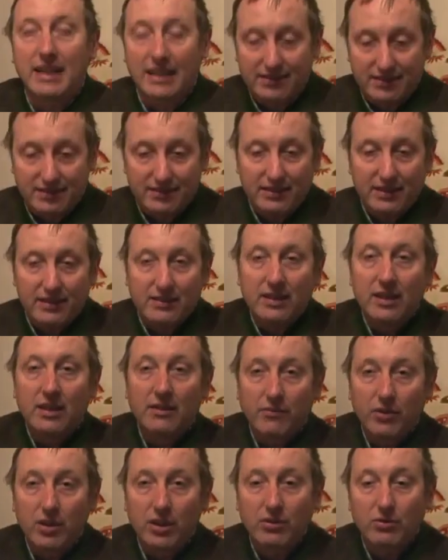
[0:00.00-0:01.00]
Dann hat sie sich
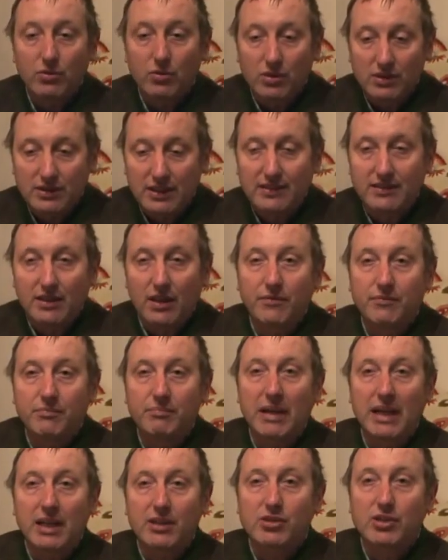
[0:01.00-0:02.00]
vor die Kuh gesetzt auf
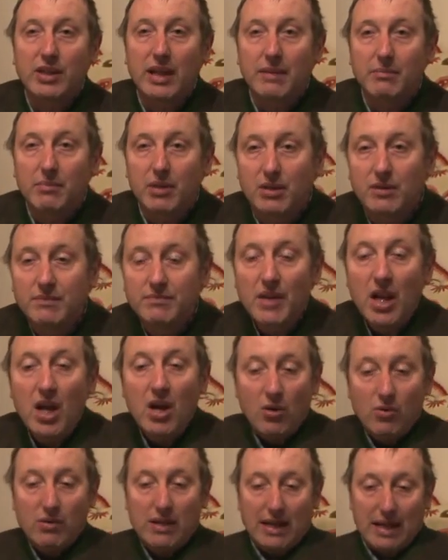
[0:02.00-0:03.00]
den Melkschemel
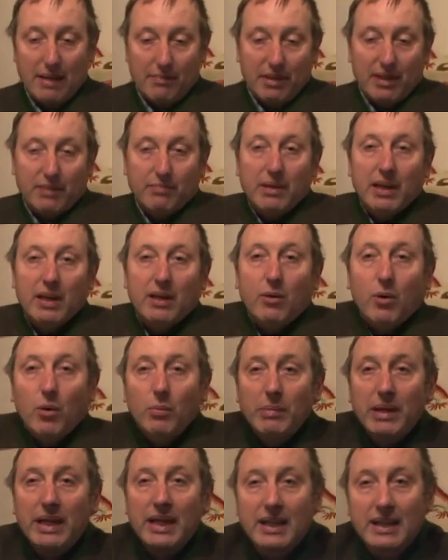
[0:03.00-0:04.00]
und dann habe ich mir
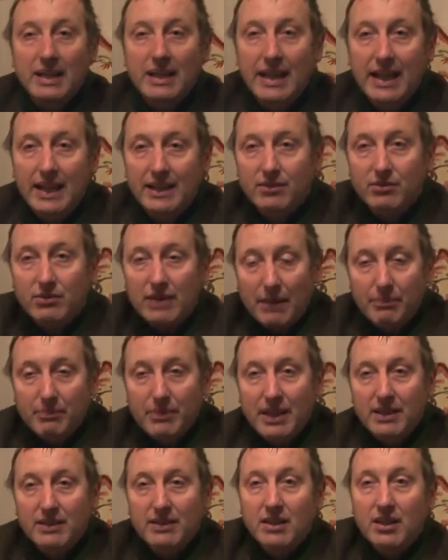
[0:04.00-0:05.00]
um ihr gelehnt und habe
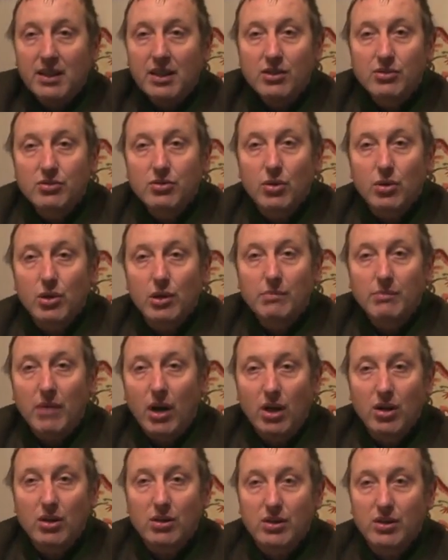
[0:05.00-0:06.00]
den so
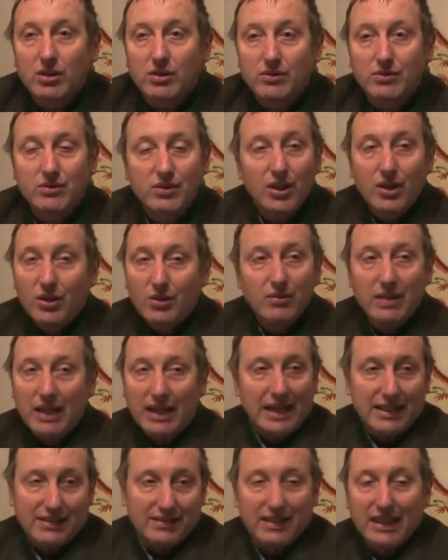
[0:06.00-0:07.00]
gemolken. Und
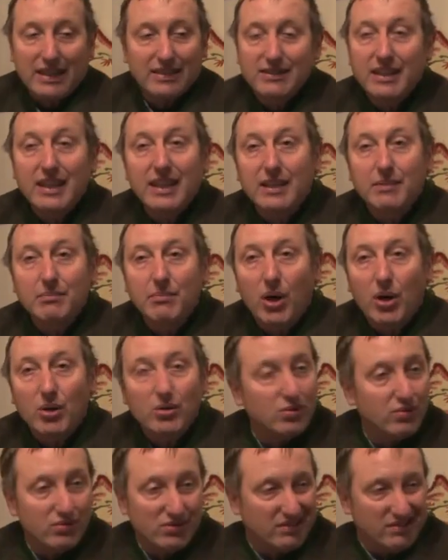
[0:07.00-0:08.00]
dann hat sie das nie
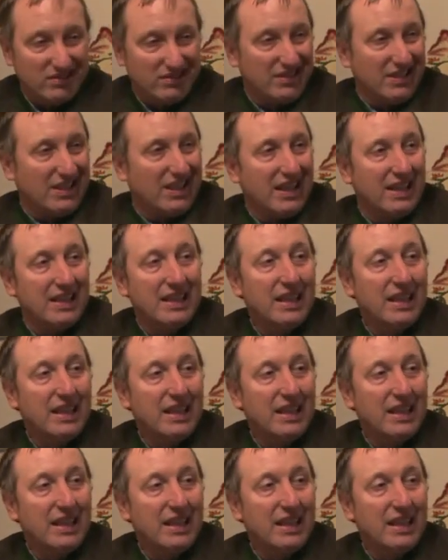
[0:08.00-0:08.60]
gemocht und... Oh.